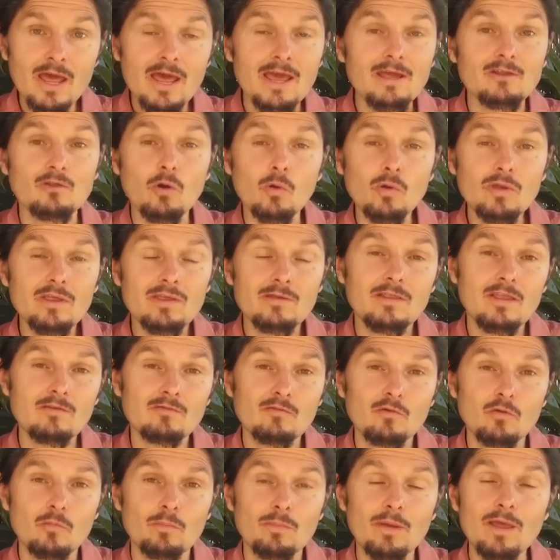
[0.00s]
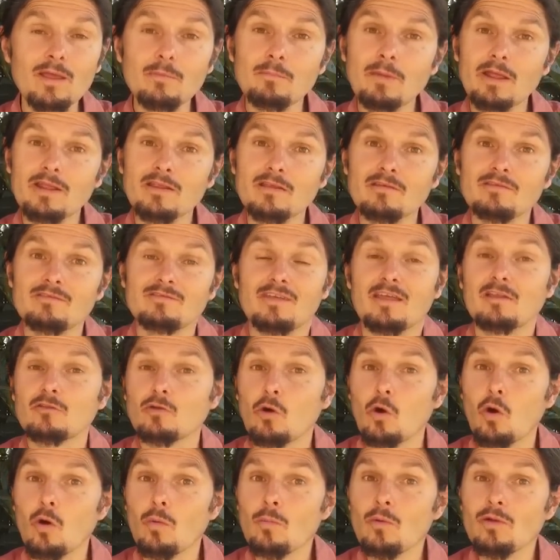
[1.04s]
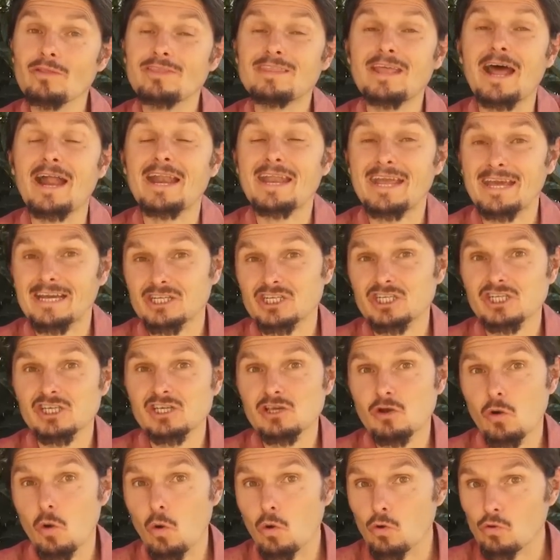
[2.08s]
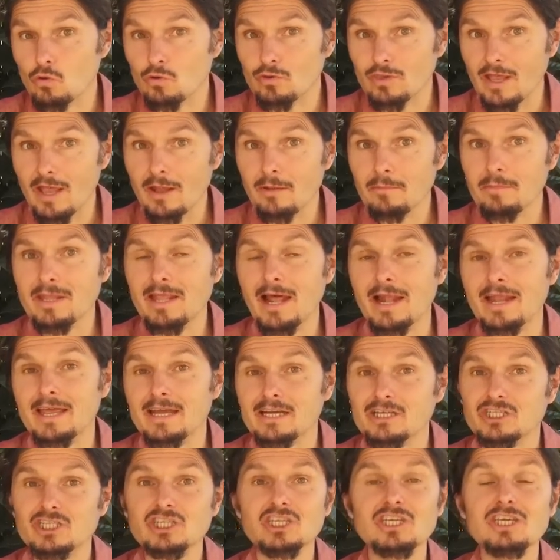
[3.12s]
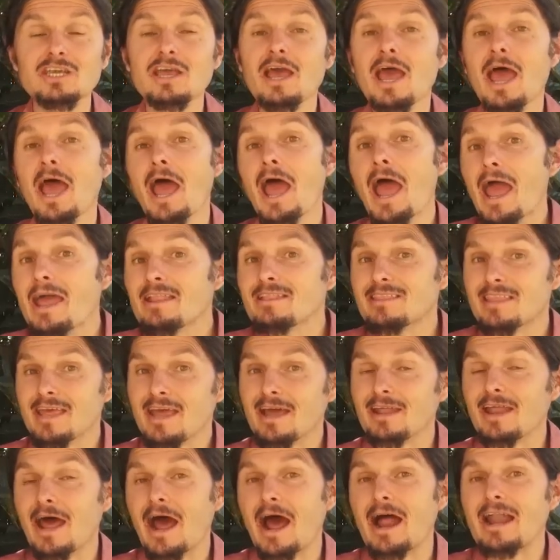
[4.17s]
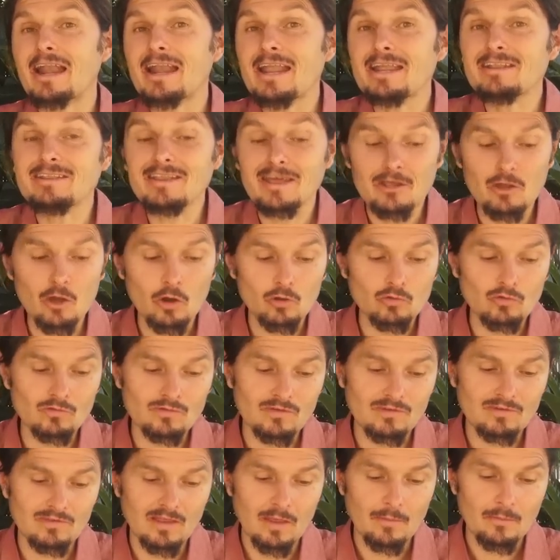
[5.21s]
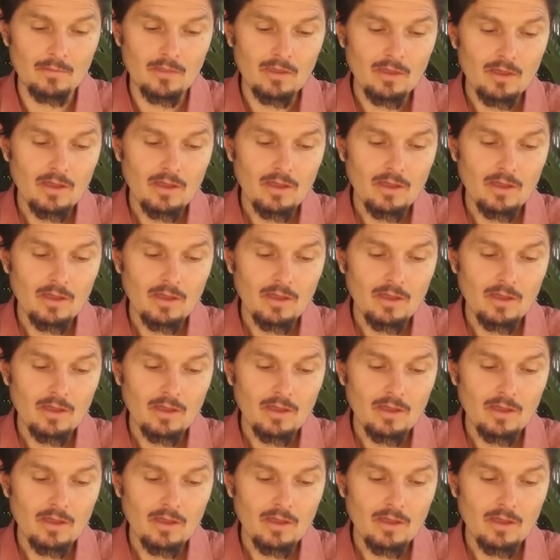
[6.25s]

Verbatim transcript: et donc qui développait eh des syndromes d'allergie au gluten, mais d'allergie interne, à l'intérieur du système.